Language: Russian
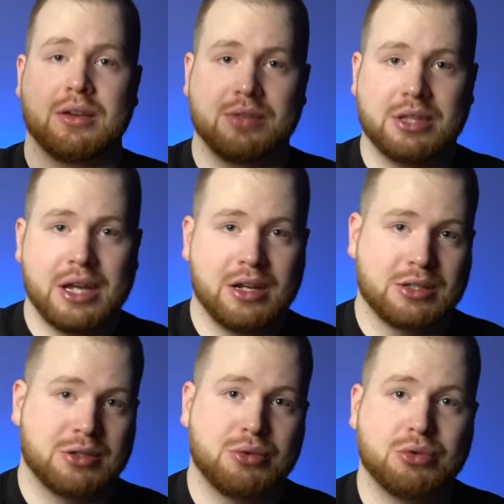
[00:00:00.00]

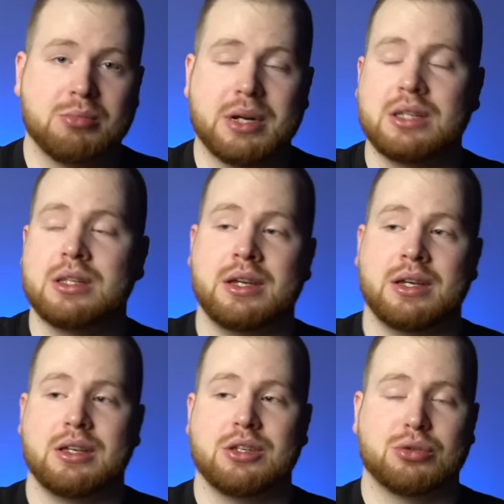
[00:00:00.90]
Fidelis от бренда
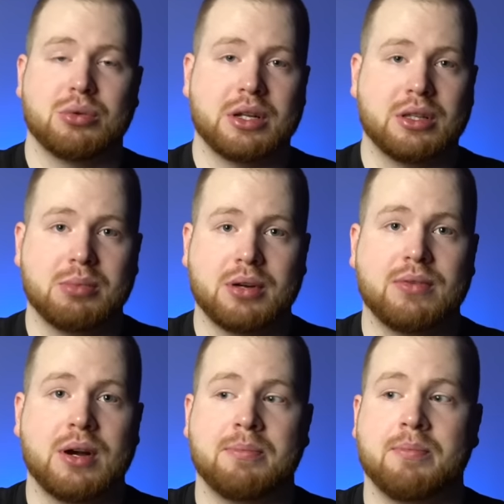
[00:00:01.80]
Histoire de
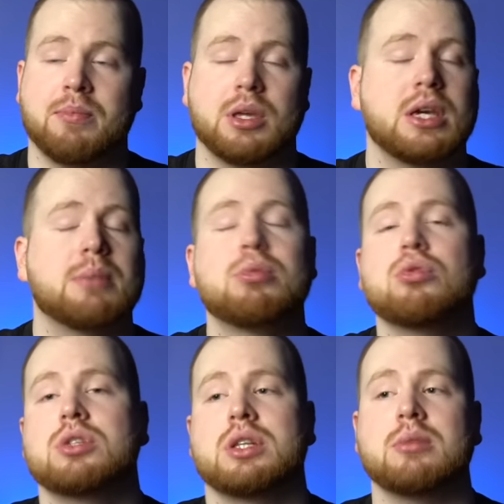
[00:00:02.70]
Parfum. Я
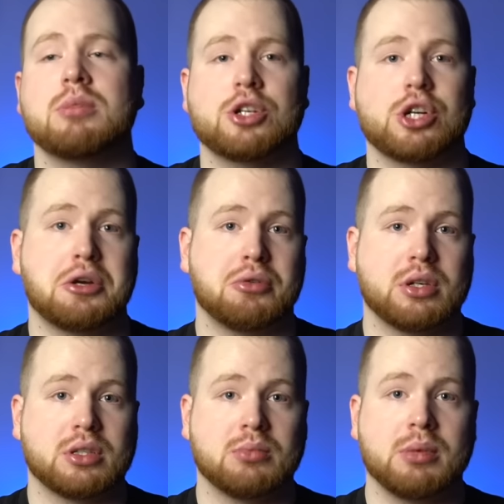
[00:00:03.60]
просто обожаю
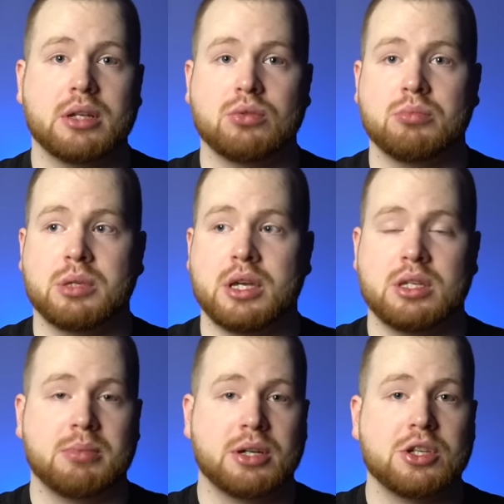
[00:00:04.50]
этот бренд, у меня
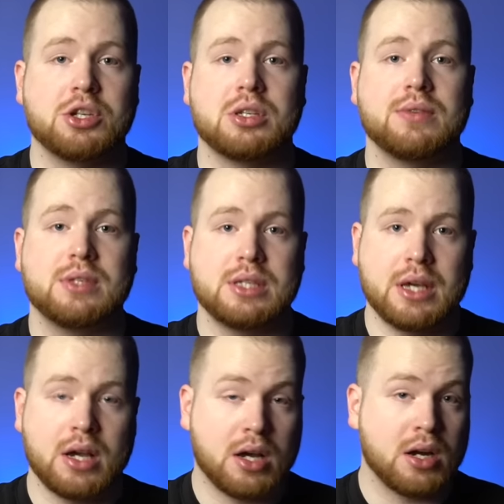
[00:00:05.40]
есть практически
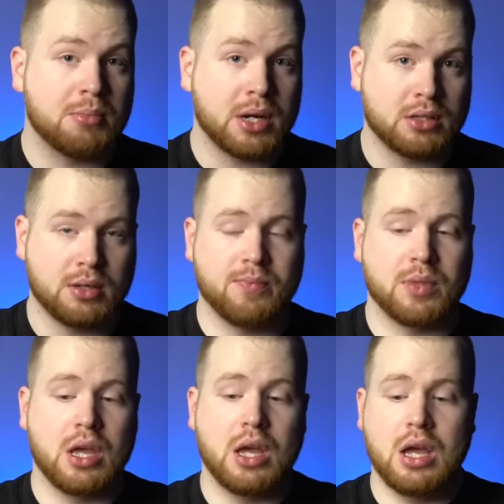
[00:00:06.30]
все ароматы,
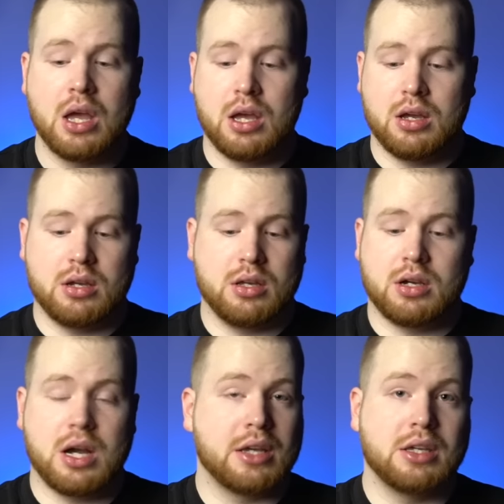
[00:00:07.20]
э,
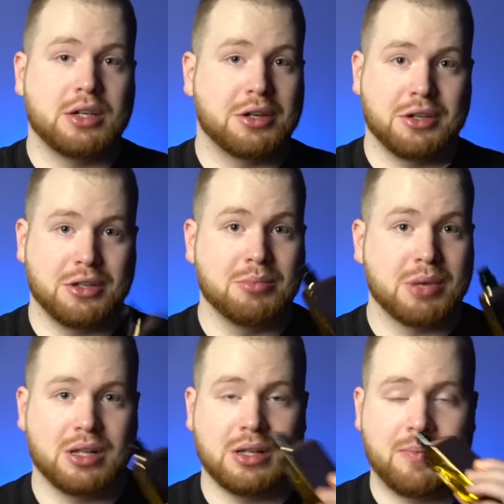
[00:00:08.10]
а их
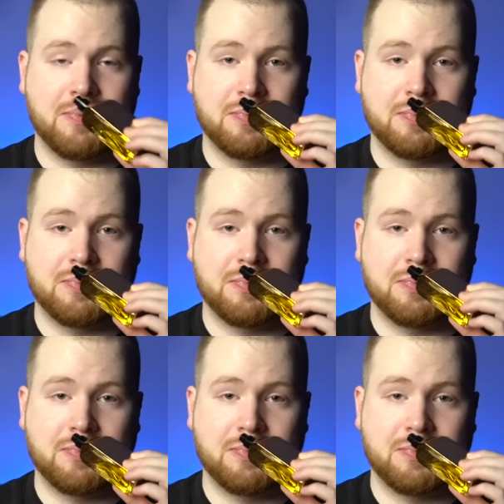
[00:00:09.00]
немало.